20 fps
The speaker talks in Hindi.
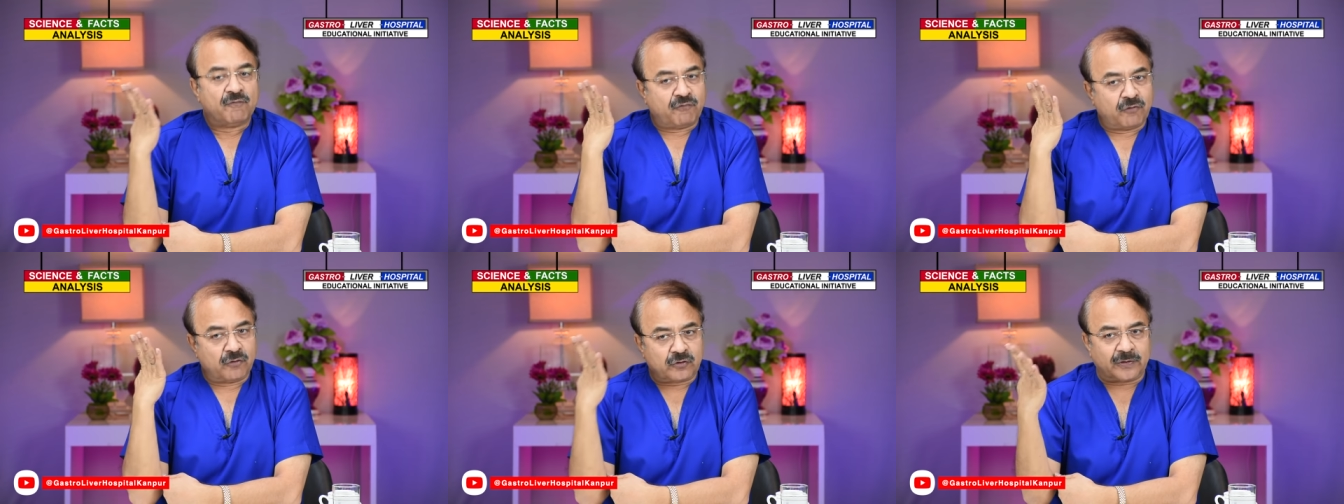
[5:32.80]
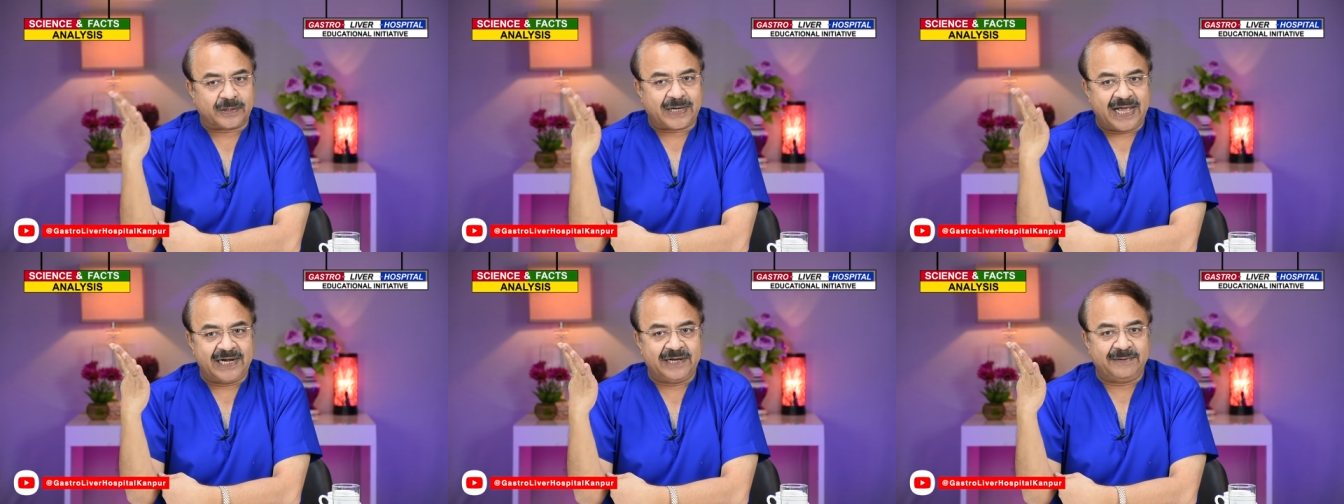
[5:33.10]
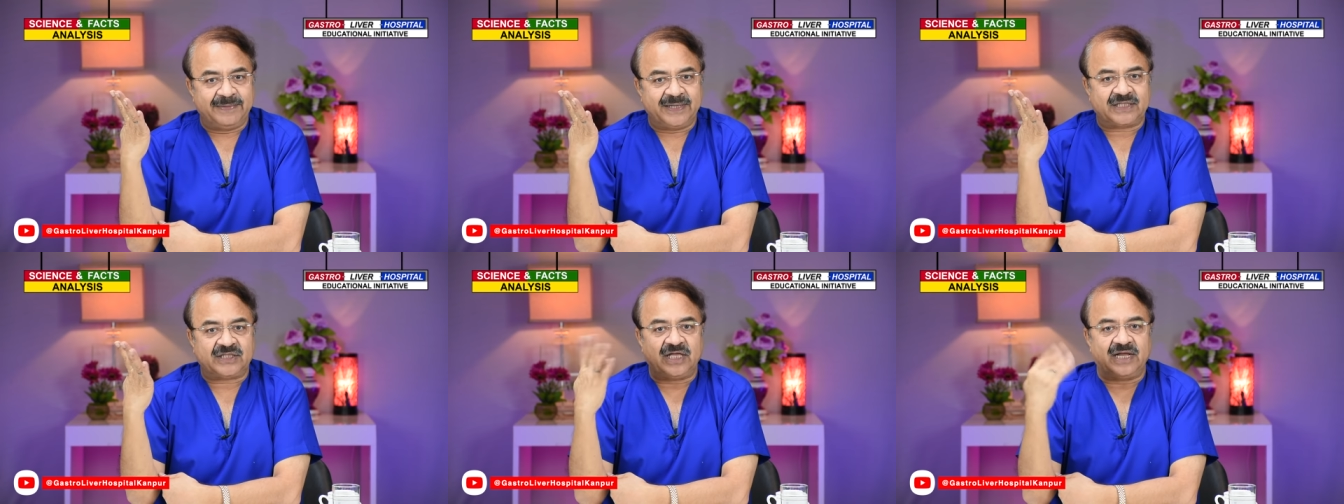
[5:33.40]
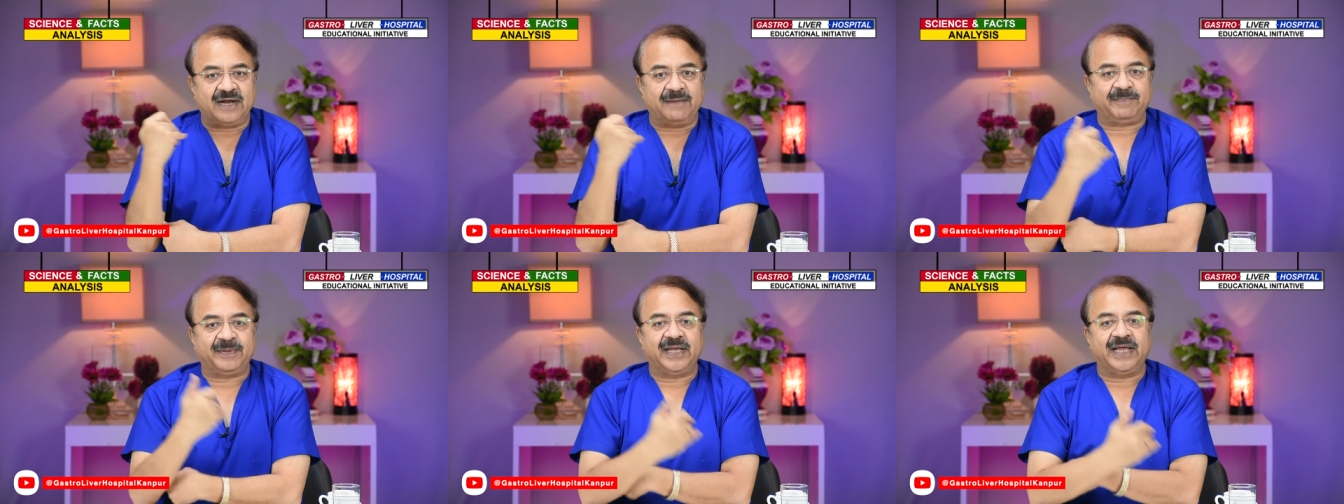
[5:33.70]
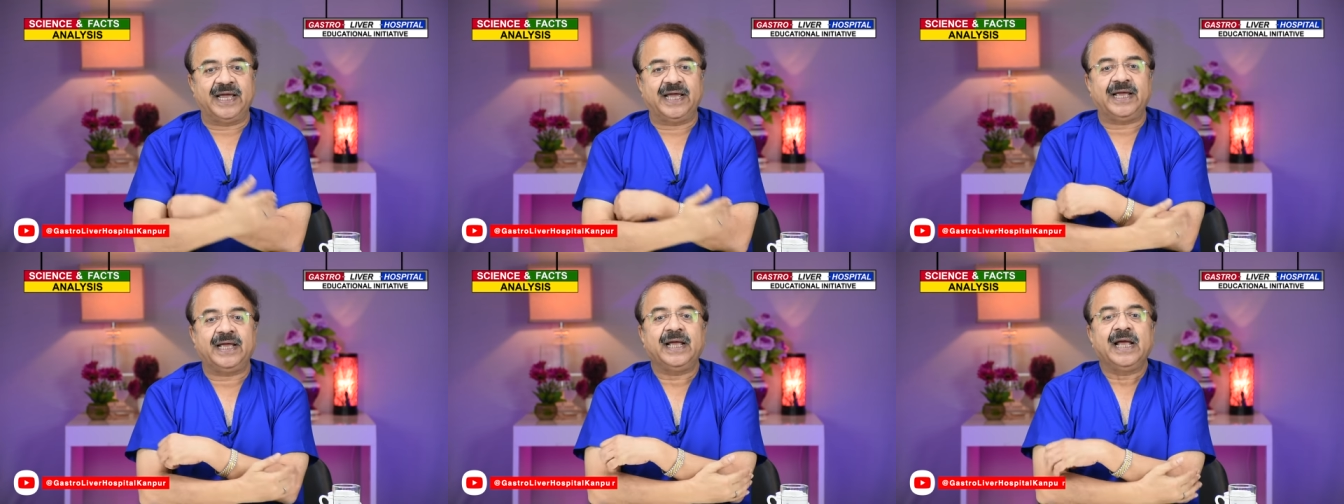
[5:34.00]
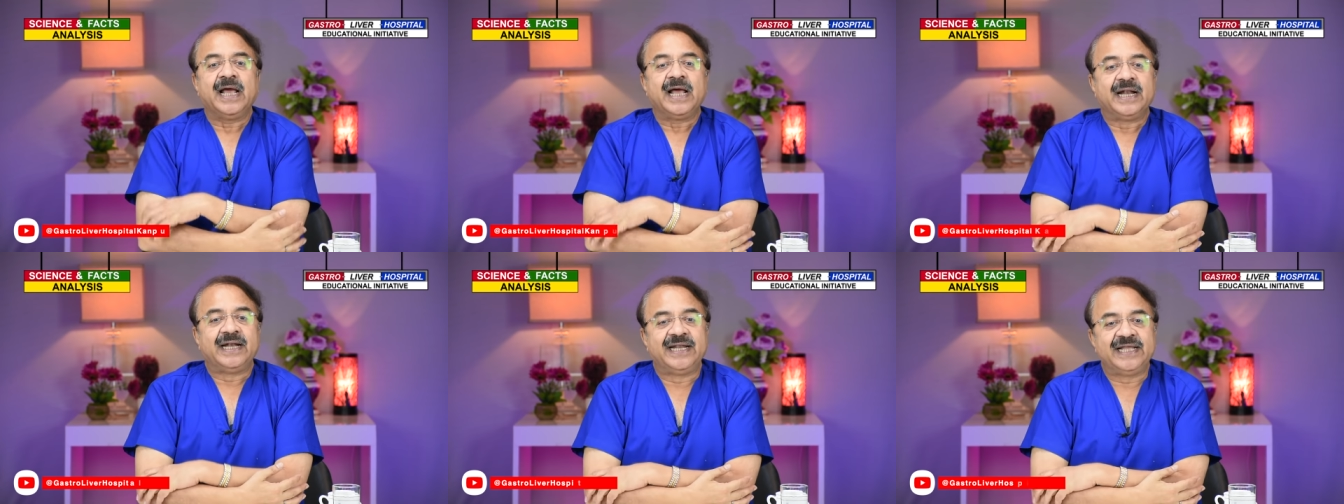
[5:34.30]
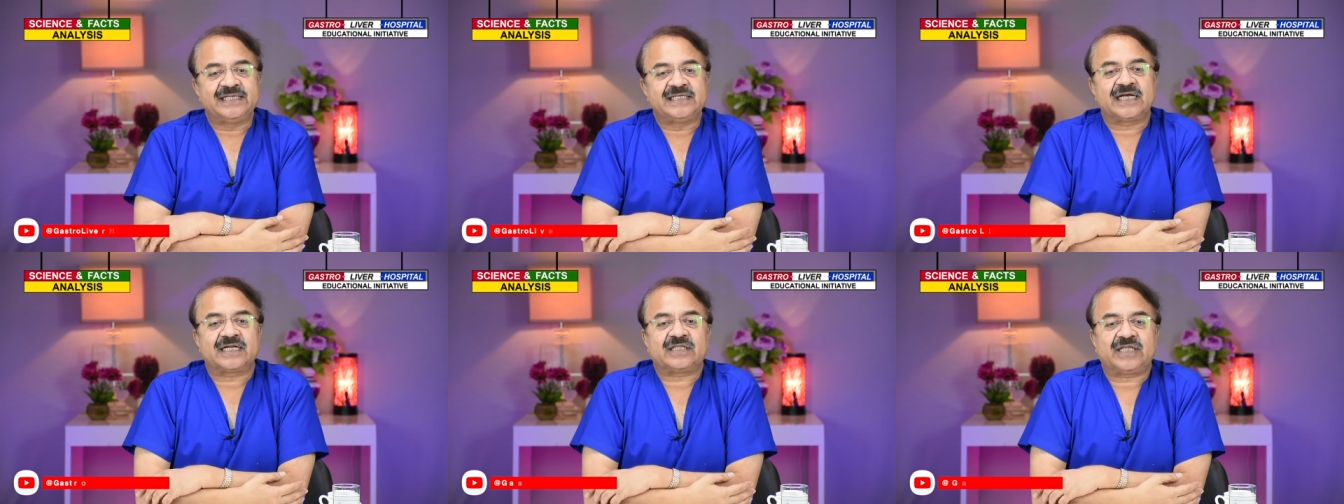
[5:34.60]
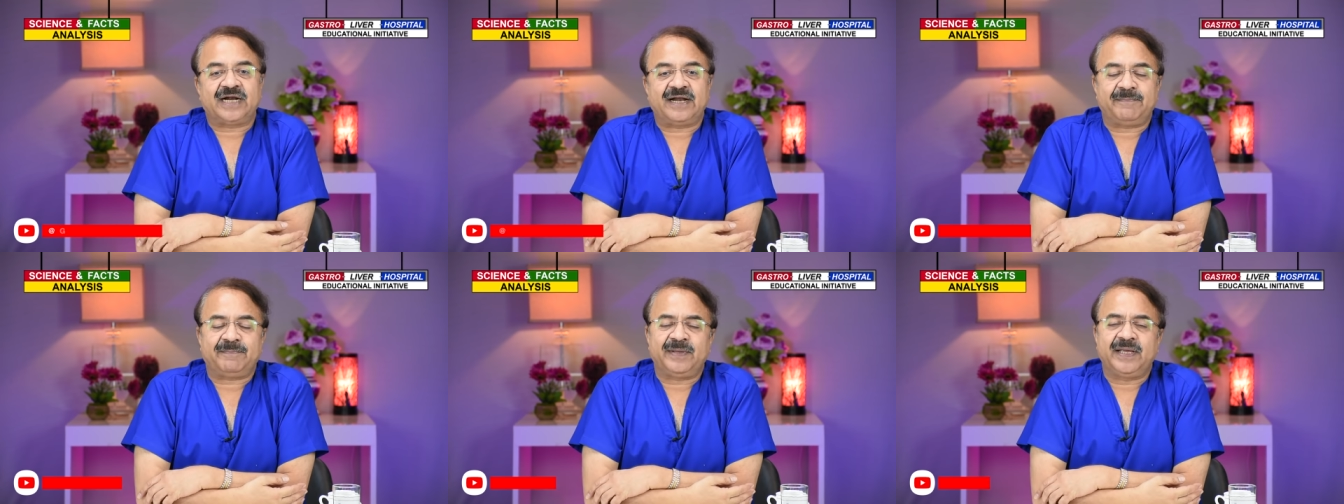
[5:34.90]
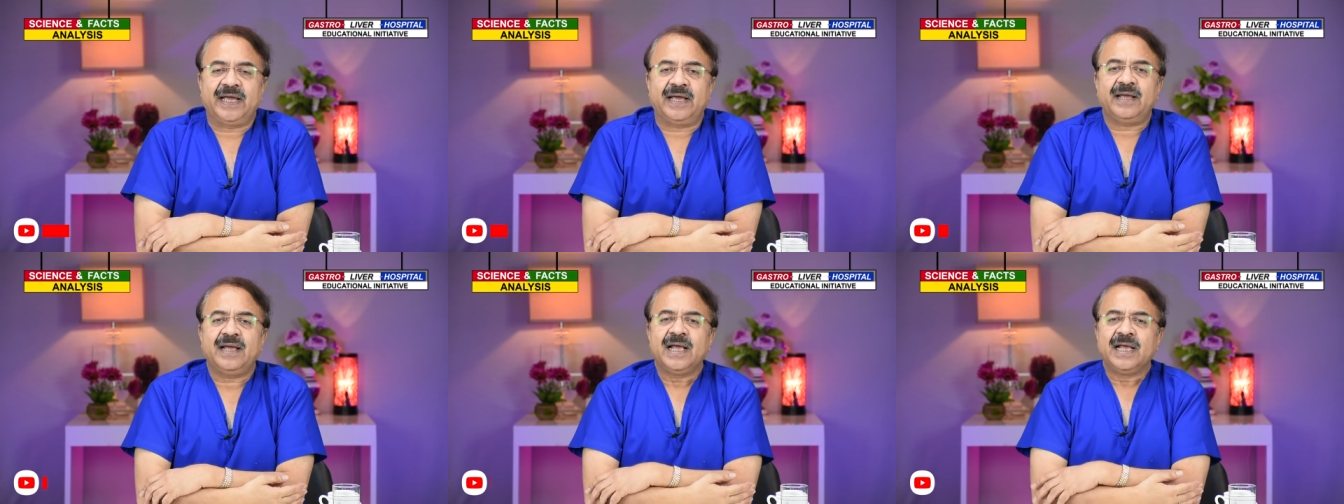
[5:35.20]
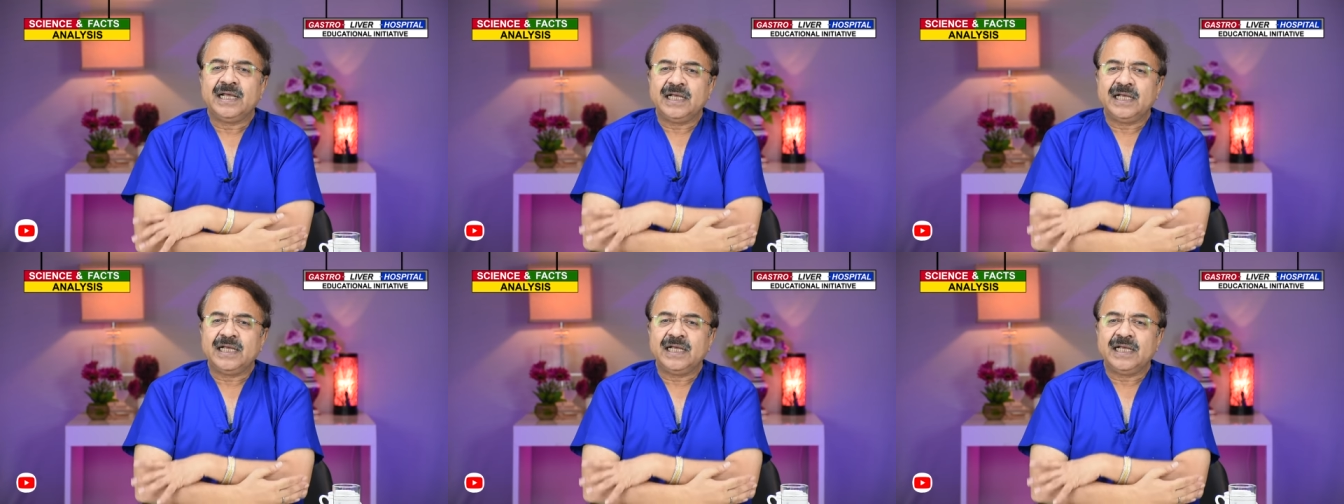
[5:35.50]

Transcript: फोटोडाइनेमिक थेरेपी है लेजर थेरेपी है